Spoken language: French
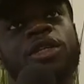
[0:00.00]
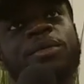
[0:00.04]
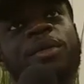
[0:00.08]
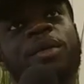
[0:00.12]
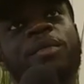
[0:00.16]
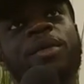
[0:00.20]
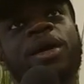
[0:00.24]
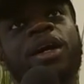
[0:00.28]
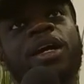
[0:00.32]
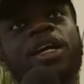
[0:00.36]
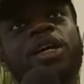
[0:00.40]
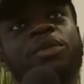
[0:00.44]
Ça m'a
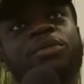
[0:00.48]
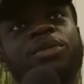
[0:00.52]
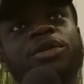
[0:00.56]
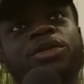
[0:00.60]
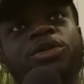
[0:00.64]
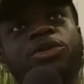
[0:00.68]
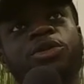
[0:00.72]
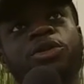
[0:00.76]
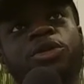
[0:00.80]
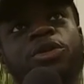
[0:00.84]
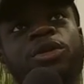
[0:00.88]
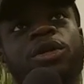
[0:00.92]
marqué
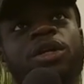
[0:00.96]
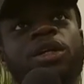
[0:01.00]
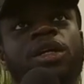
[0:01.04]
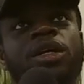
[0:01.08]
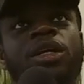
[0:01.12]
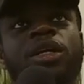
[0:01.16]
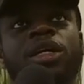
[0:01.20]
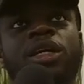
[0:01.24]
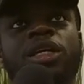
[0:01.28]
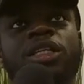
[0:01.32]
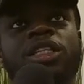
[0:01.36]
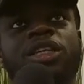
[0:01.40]
parce que
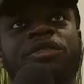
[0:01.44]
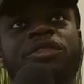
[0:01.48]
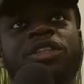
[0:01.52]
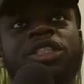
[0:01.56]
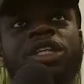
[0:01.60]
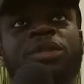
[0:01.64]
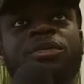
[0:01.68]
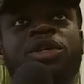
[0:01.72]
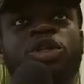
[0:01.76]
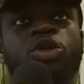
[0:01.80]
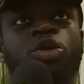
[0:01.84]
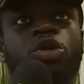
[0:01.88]
j'avais
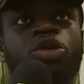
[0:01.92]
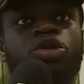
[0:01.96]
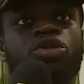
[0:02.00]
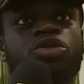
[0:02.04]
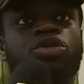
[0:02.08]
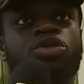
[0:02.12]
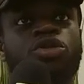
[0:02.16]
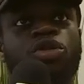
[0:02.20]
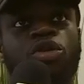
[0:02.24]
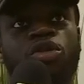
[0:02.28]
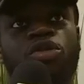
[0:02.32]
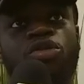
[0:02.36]
jamais joué dans
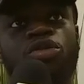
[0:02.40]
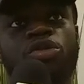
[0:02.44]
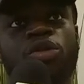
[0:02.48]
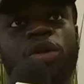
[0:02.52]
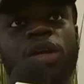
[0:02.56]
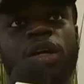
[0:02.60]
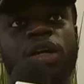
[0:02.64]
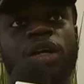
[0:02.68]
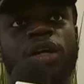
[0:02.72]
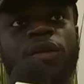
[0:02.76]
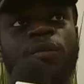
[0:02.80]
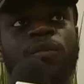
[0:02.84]
une
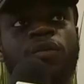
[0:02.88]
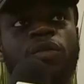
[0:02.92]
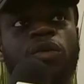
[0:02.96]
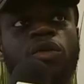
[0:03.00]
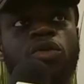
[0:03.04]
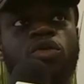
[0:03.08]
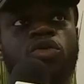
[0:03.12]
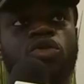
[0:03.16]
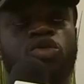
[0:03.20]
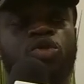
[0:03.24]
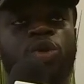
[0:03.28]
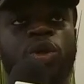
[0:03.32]
structure et
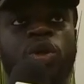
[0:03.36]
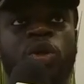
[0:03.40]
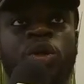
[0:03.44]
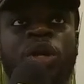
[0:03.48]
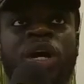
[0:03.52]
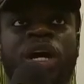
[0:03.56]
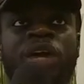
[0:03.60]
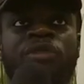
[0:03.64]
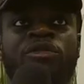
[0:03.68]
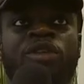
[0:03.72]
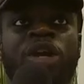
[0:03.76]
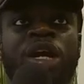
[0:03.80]
tout de suite en
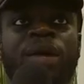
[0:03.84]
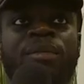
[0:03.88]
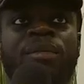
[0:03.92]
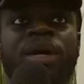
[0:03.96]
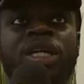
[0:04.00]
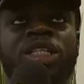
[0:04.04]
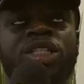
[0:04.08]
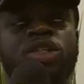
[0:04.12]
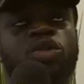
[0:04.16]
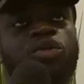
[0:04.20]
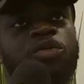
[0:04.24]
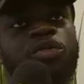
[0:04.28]
arrivant
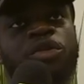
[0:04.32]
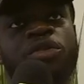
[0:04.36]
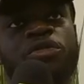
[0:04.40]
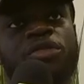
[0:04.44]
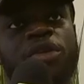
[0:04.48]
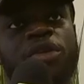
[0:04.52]
là-bas, j'ai trouvé une